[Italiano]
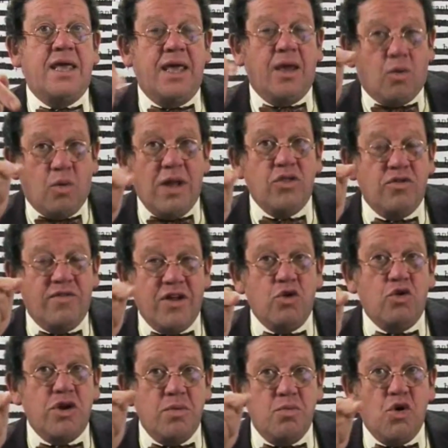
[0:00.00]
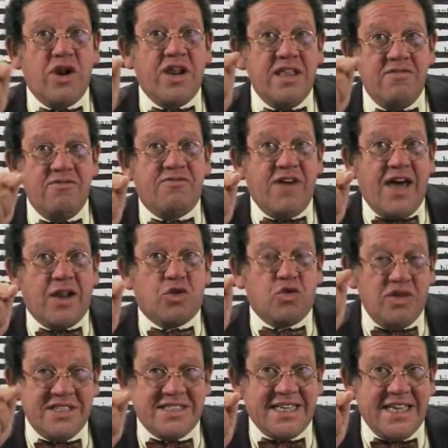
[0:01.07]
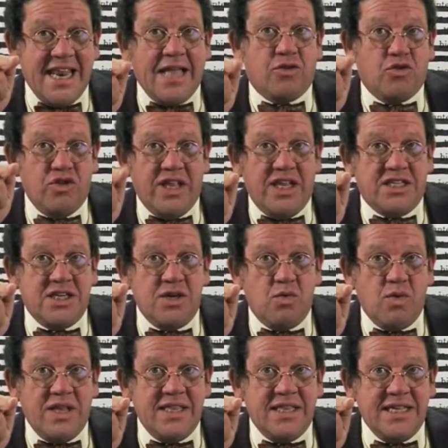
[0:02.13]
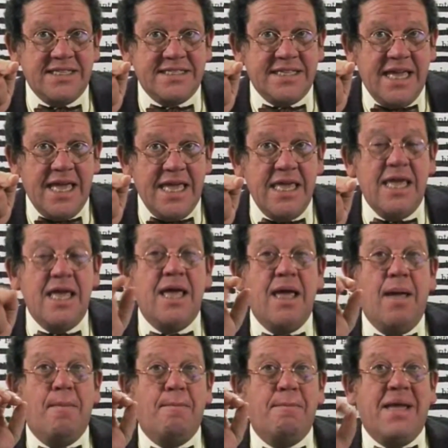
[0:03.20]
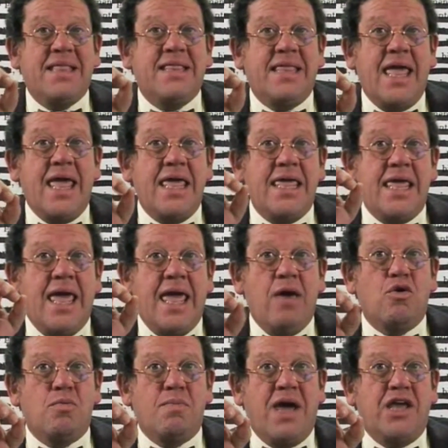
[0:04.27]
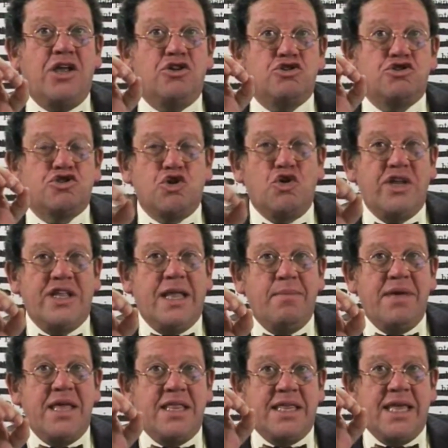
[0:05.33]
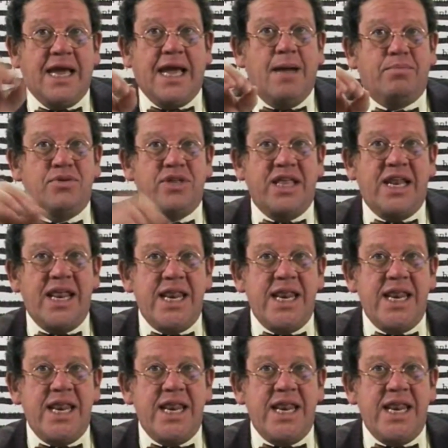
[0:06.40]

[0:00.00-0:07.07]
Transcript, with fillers: e quando Vanoni muore di infarto in Senato nel 1956 Mattei è ormai solidamente a capo dei